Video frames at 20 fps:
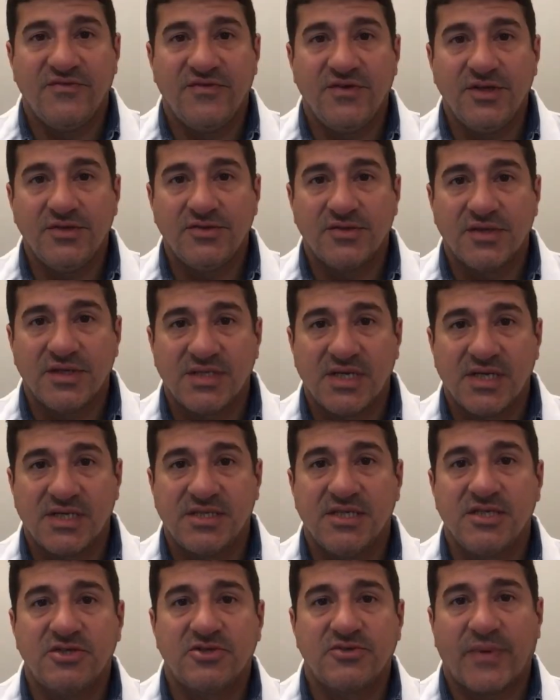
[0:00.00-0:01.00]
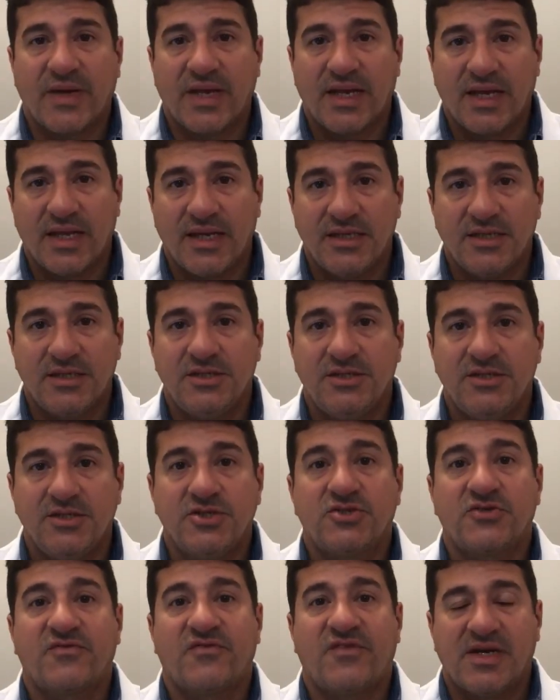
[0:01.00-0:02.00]
vídeo, exercícios para hernia de
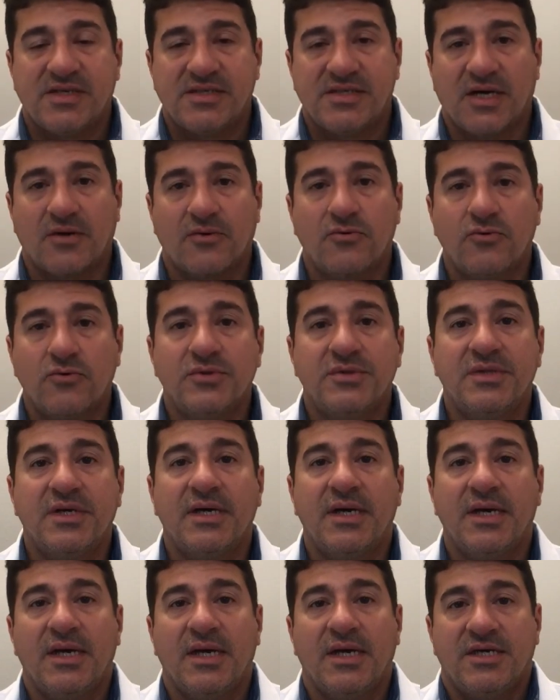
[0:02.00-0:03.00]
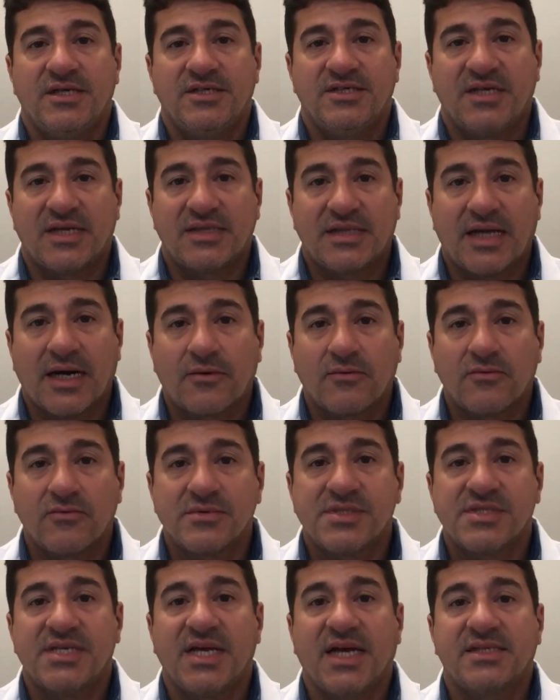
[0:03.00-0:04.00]
disco fase aguda, já está com
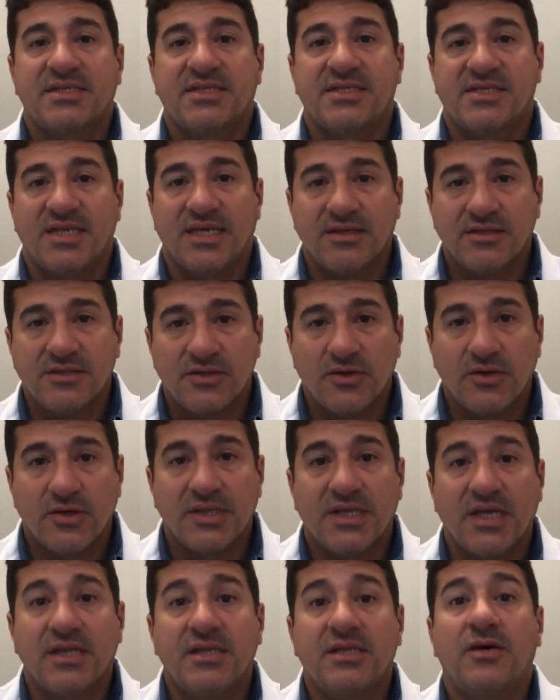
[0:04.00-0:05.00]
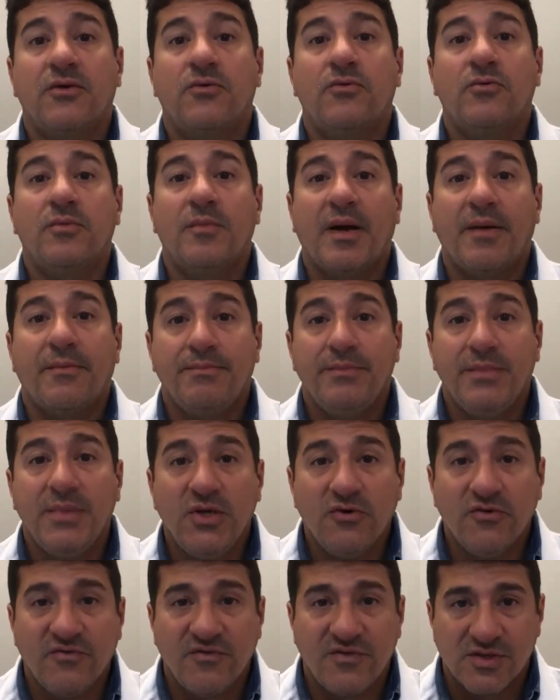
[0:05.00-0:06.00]
781
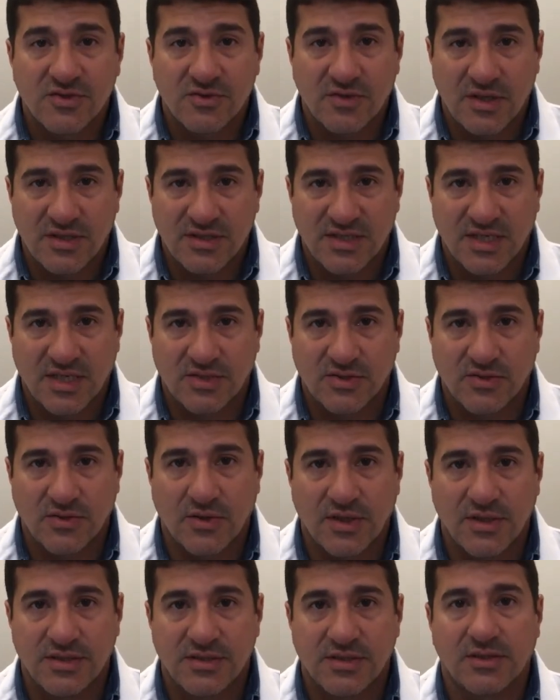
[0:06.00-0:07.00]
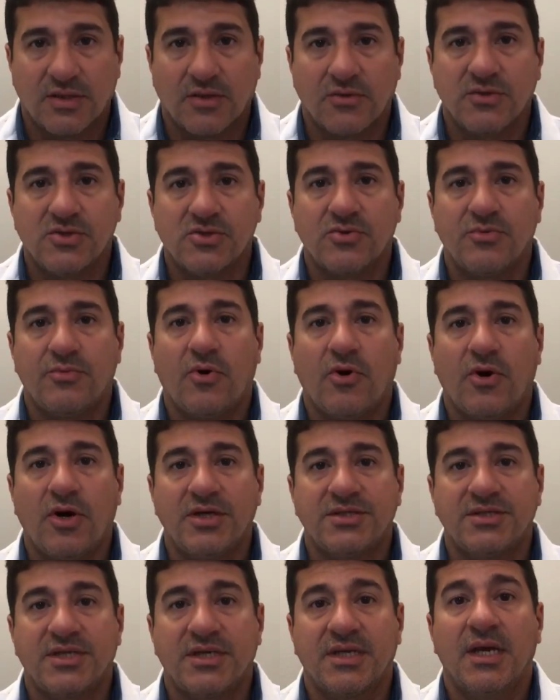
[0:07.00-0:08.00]
mil visualizações. Então, isso
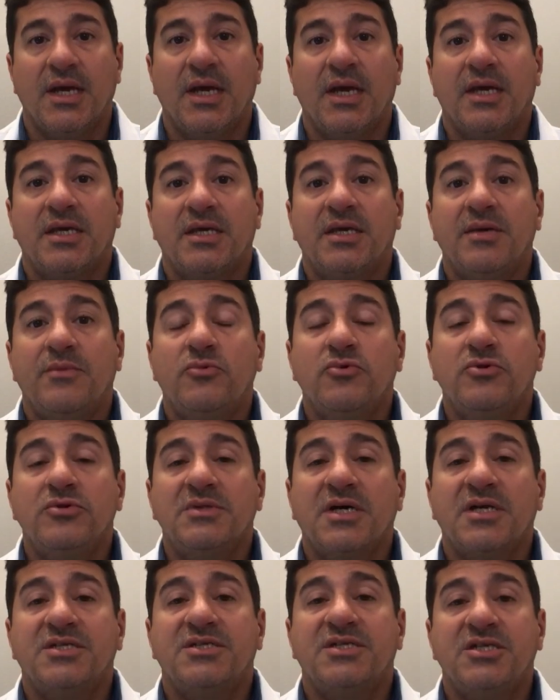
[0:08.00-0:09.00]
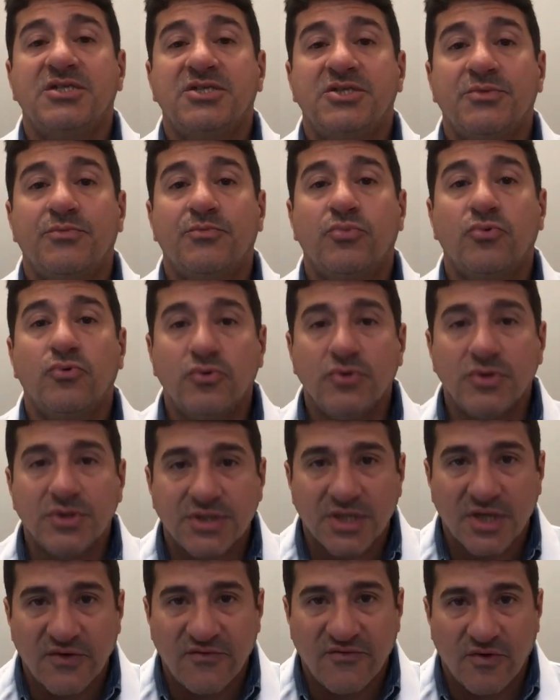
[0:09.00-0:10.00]
mostra que muita gente
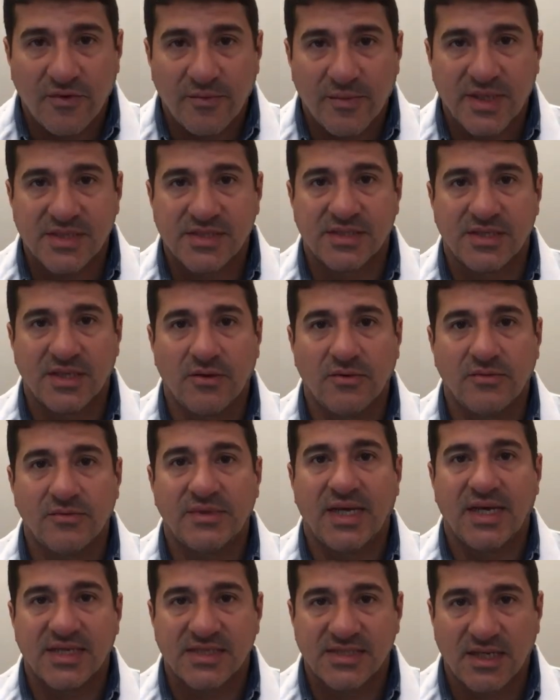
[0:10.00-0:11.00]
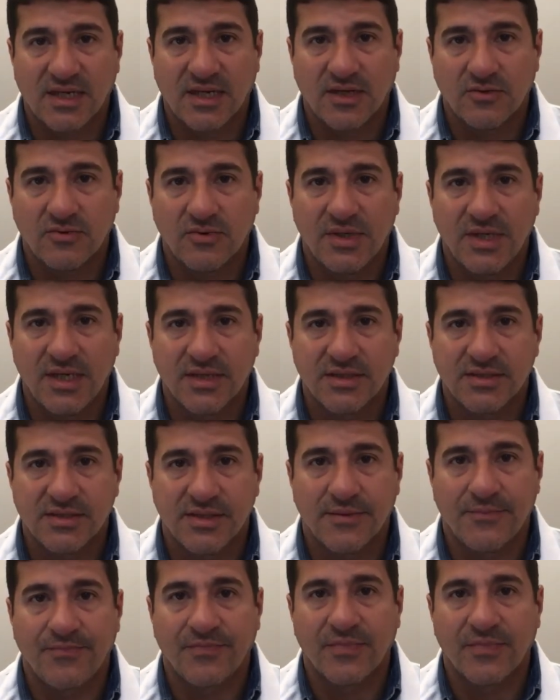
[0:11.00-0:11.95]
busca informação dessa natureza.